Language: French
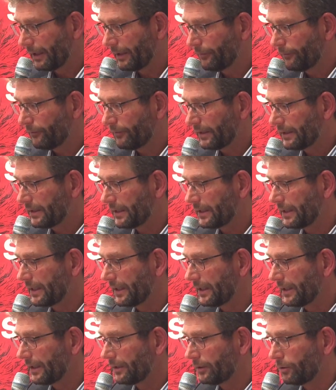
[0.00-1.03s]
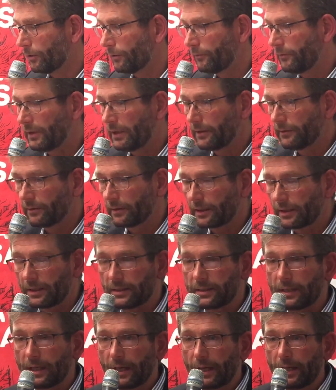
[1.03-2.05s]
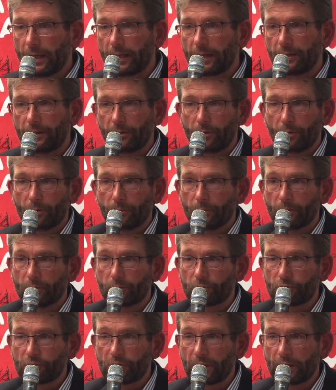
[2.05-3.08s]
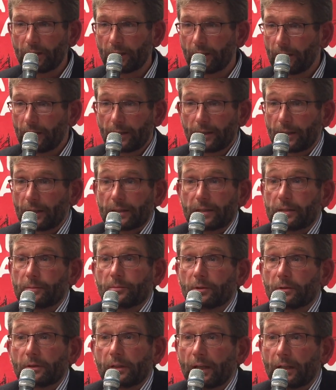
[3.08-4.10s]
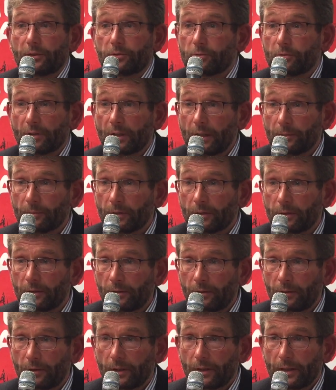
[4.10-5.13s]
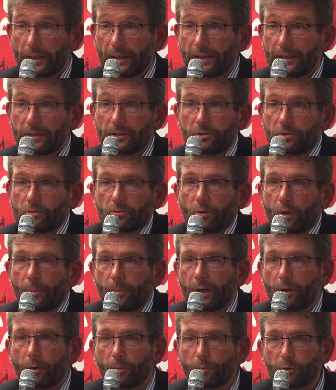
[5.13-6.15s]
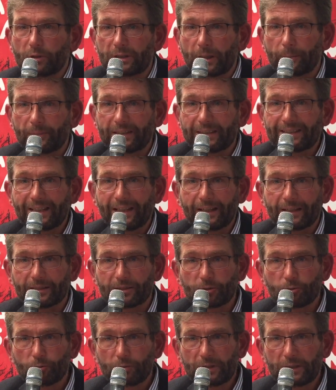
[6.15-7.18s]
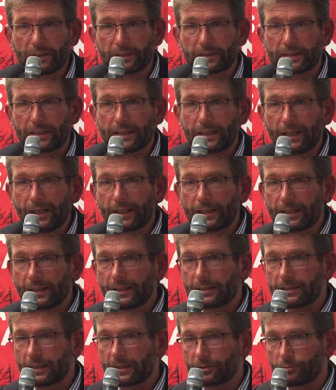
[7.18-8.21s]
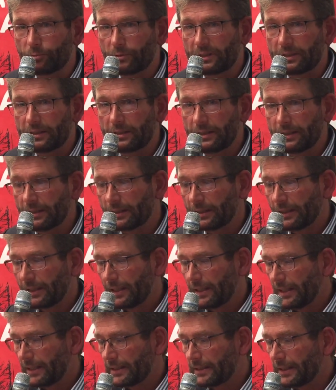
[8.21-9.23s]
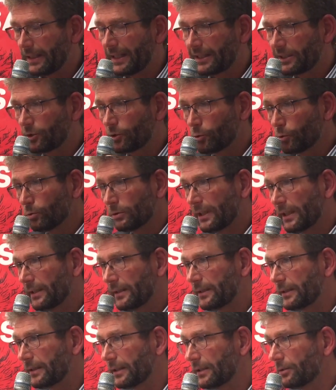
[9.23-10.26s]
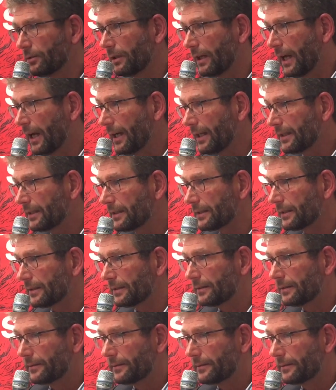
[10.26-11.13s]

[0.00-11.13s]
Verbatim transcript: est fatigué de vivre, qui s'arrête de manger quasiment naturellement, je ne crois pas qu'on puisse appeler ça un suicide. Ce qui caractérise un suicide, c'est la soudaineté de l'acte